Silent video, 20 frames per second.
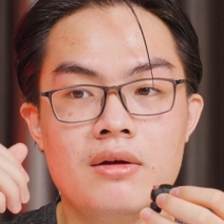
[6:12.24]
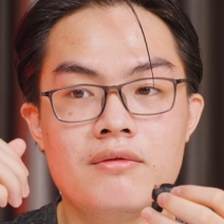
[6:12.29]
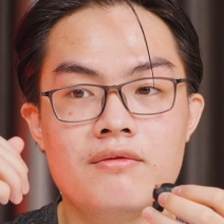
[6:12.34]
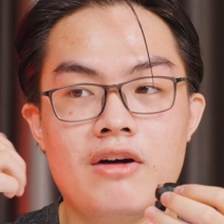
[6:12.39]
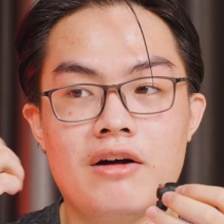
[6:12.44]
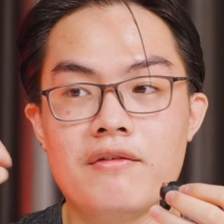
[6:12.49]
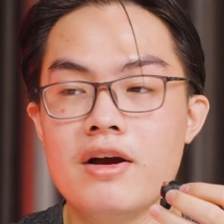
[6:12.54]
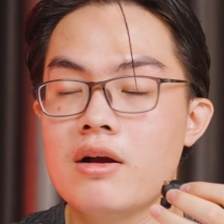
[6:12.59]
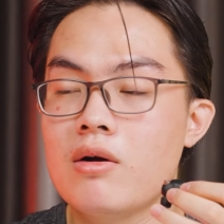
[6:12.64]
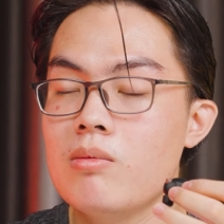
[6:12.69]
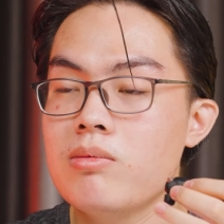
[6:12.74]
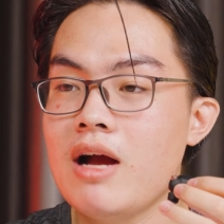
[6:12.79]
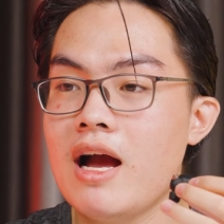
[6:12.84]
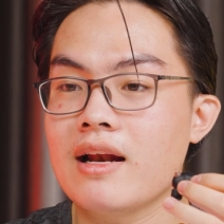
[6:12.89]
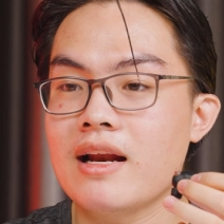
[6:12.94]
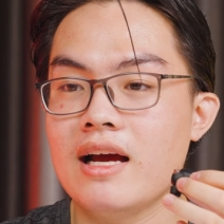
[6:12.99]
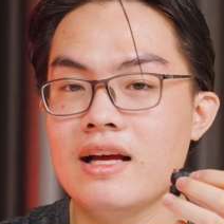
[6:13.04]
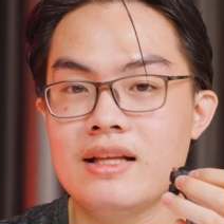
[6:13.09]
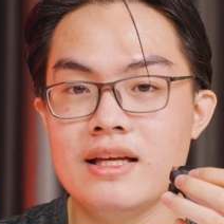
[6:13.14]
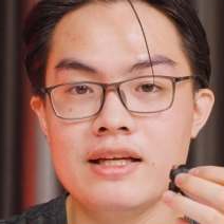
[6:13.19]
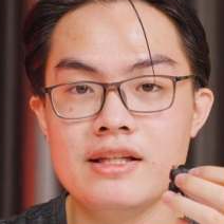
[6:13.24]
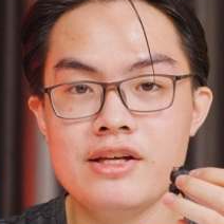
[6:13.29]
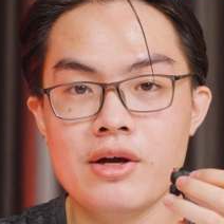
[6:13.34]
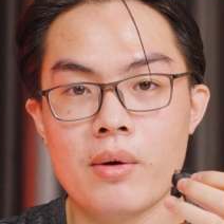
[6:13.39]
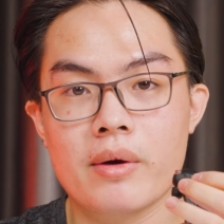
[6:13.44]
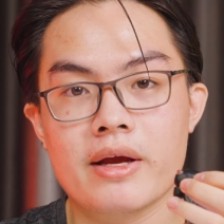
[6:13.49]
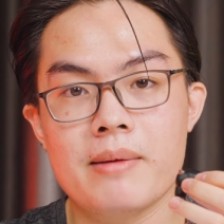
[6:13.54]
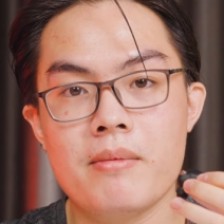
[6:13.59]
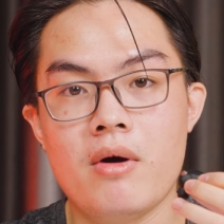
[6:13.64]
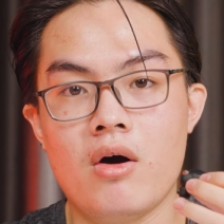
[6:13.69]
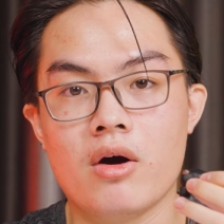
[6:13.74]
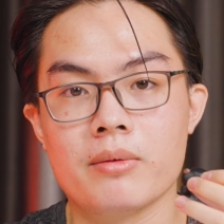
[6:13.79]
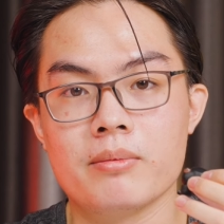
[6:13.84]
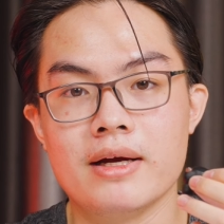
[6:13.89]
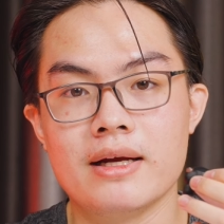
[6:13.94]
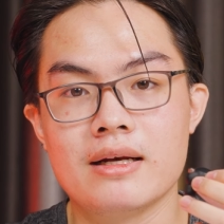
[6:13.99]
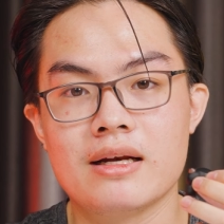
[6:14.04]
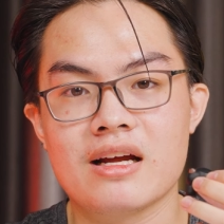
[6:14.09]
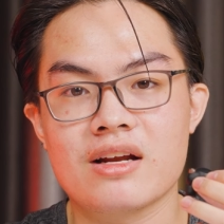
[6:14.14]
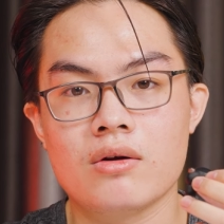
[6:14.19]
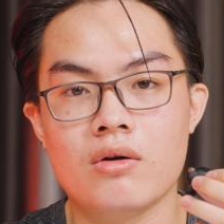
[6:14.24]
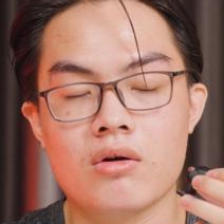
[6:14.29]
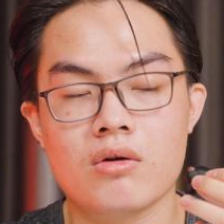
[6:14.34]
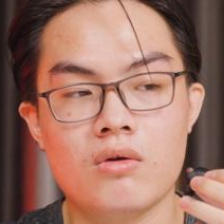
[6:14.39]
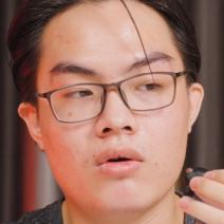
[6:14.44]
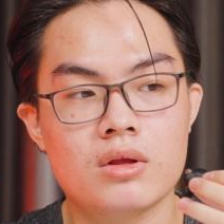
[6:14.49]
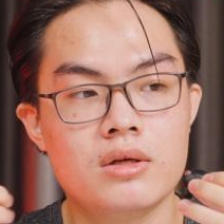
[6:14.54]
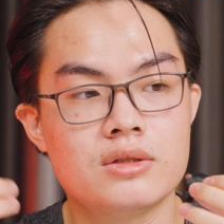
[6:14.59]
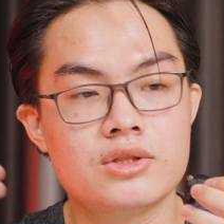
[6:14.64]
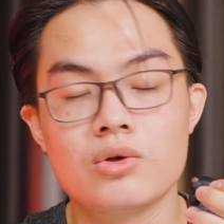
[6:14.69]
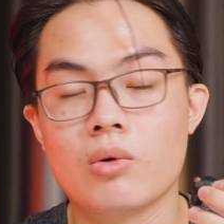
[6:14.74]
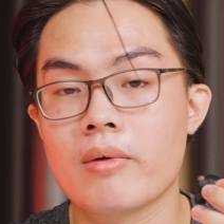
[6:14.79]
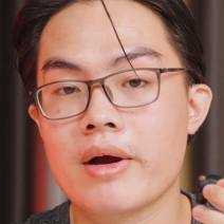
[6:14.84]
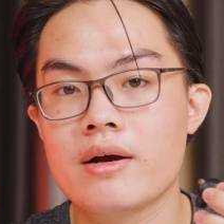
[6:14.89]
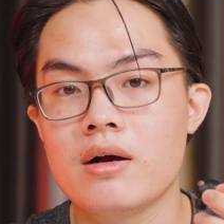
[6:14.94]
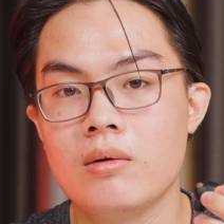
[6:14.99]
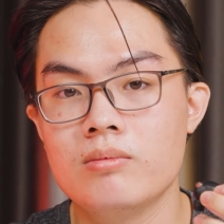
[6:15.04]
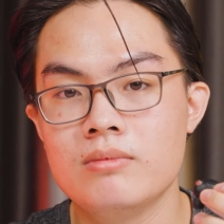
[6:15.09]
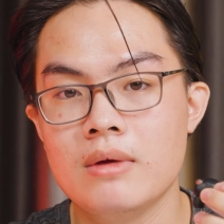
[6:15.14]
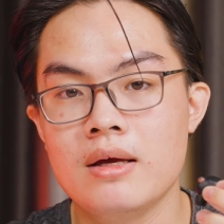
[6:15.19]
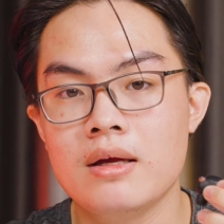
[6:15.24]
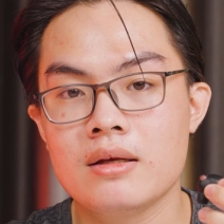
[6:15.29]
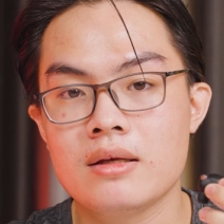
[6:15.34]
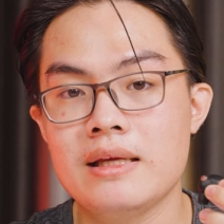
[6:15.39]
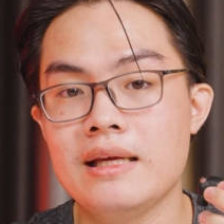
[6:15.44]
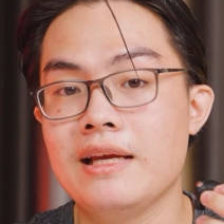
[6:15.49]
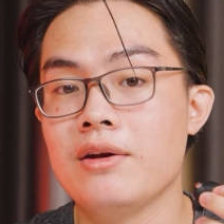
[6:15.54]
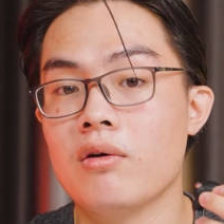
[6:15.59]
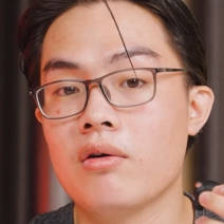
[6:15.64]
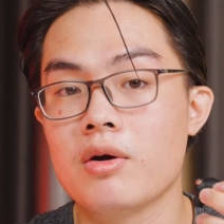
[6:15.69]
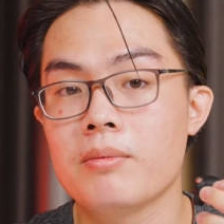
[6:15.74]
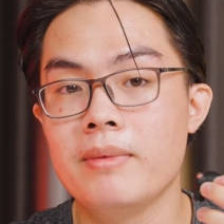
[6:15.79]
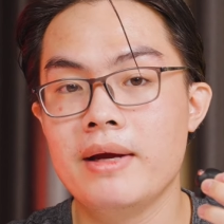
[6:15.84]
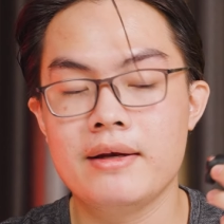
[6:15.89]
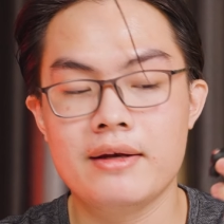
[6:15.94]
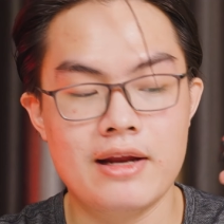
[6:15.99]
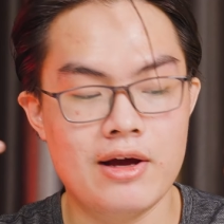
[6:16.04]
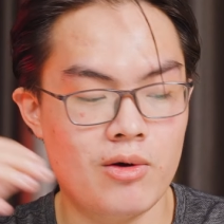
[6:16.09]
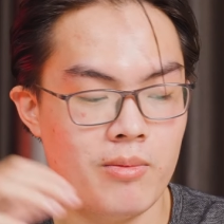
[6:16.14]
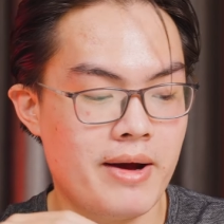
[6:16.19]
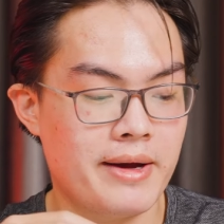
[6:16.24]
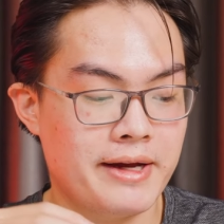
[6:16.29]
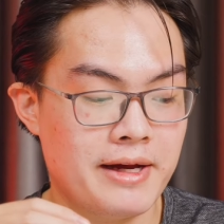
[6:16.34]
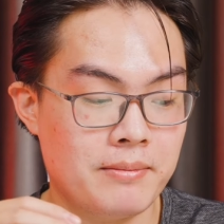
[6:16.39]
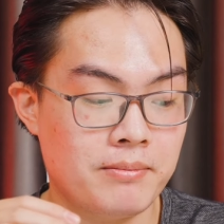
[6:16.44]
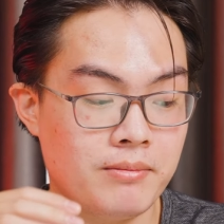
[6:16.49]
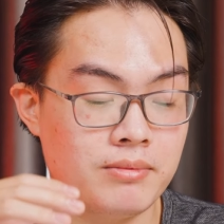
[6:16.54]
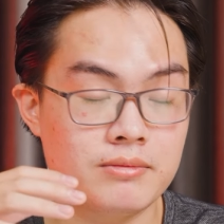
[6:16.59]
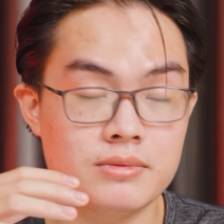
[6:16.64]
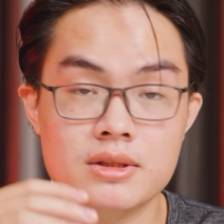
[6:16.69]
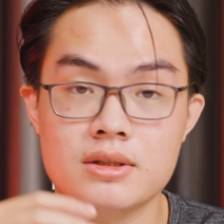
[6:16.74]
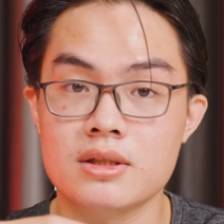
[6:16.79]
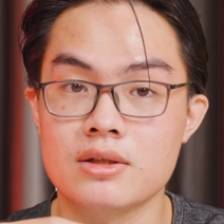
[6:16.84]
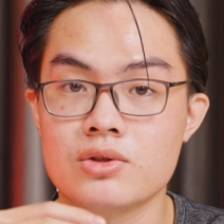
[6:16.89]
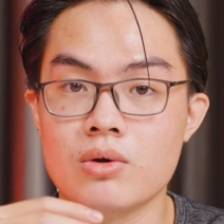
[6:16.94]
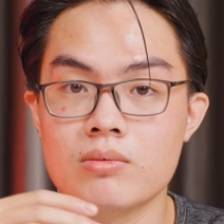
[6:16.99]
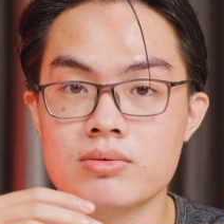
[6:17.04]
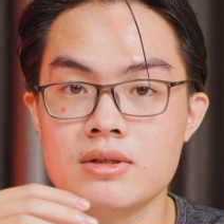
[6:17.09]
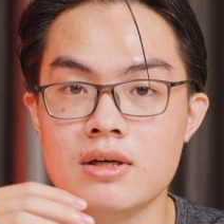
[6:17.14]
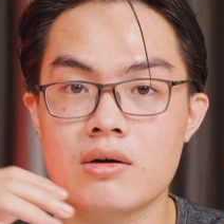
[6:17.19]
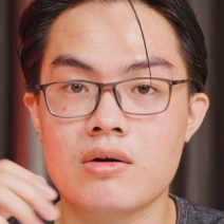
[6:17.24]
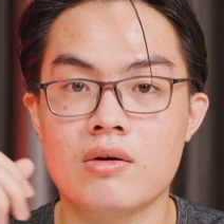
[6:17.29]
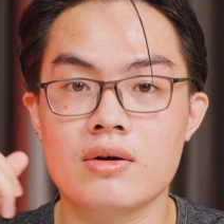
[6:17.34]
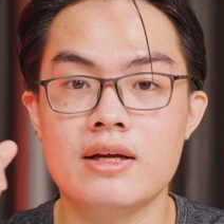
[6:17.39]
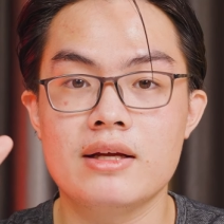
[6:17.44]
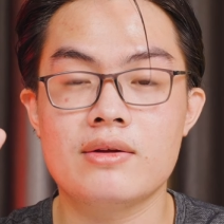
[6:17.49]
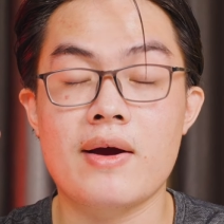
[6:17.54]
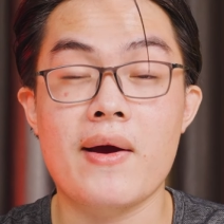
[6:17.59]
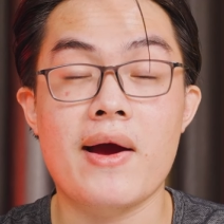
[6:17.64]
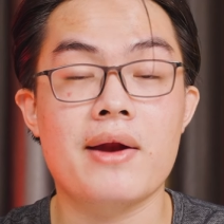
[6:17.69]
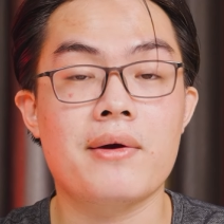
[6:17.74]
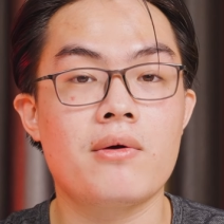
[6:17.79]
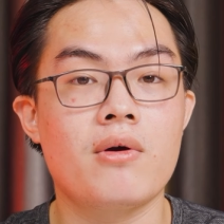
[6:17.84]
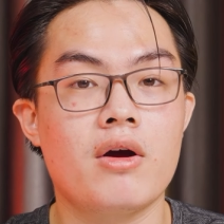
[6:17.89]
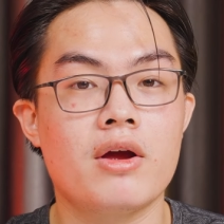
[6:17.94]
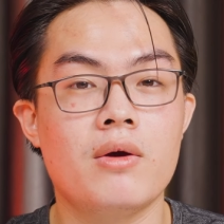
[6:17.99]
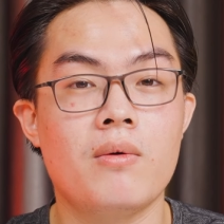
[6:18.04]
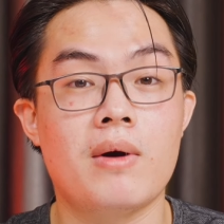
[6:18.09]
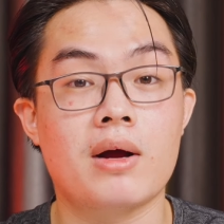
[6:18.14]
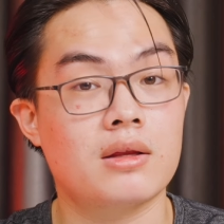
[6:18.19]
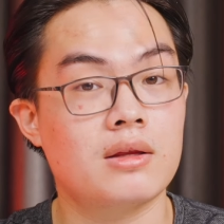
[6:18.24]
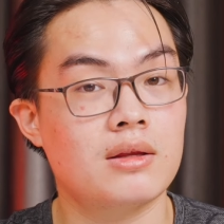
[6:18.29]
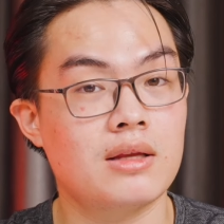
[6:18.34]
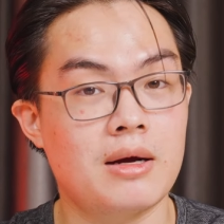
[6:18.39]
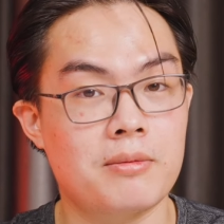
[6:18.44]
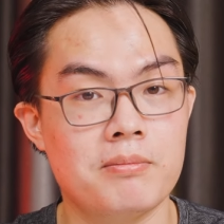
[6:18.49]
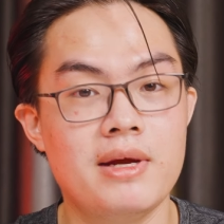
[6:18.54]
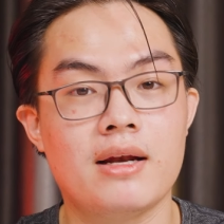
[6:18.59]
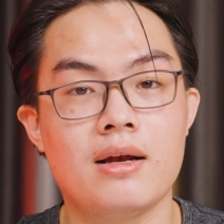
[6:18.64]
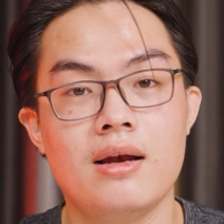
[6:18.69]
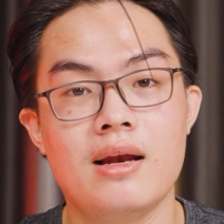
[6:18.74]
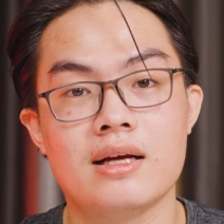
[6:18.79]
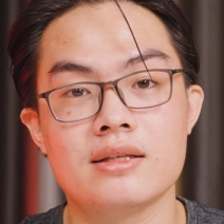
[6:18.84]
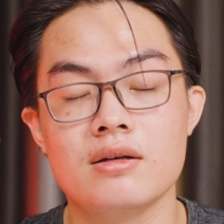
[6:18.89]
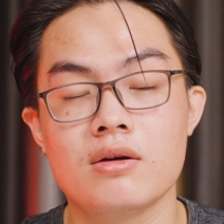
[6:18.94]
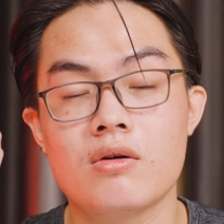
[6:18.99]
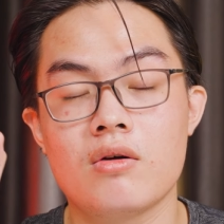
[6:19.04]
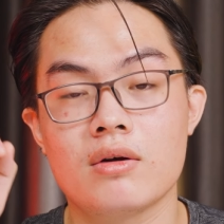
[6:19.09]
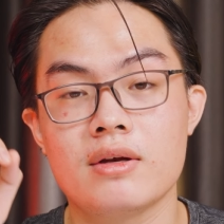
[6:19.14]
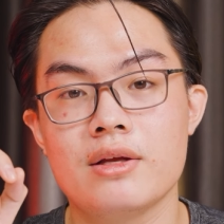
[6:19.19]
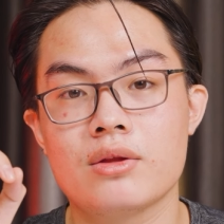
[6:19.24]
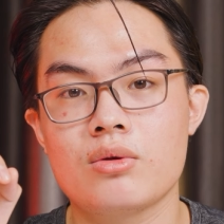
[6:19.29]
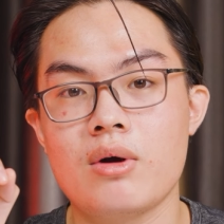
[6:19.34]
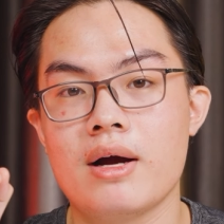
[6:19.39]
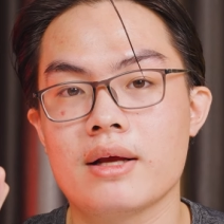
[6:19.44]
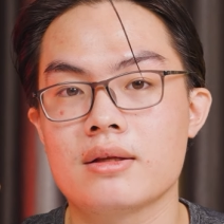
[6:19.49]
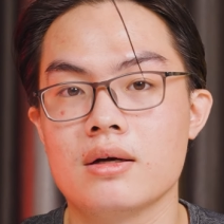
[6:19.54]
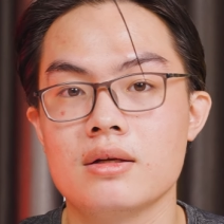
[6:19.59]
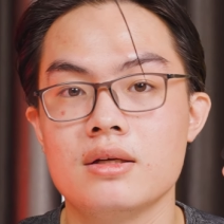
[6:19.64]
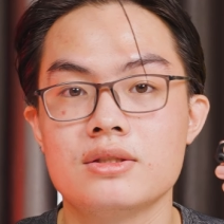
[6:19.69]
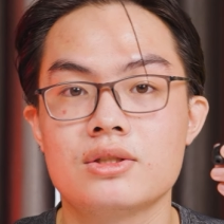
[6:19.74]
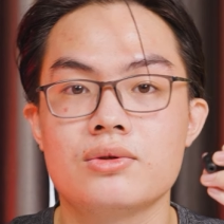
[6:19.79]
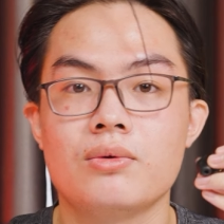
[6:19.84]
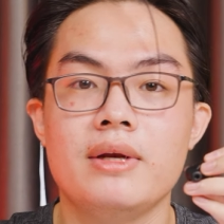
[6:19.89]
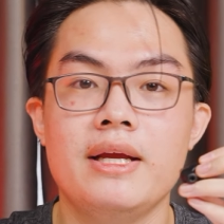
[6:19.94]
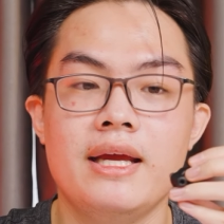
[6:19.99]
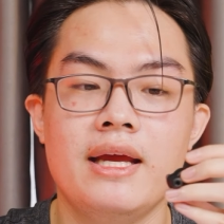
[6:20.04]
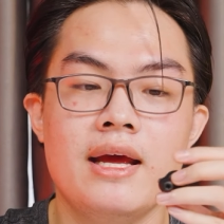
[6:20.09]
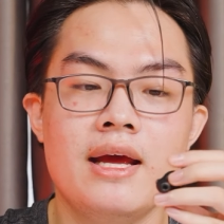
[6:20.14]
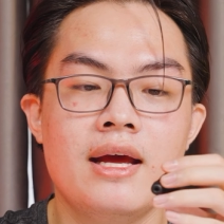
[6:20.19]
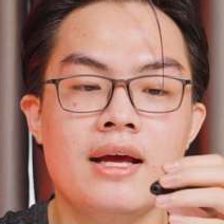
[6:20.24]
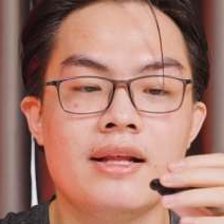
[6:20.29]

và với công nghệ này thì nhiều anh em hỏi mình là nó có thực dụng hay không thì đối với mình nếu mà em sử dụng những con điện thoại Android hoặc đặc biệt là những con điện thoại tới từ Sony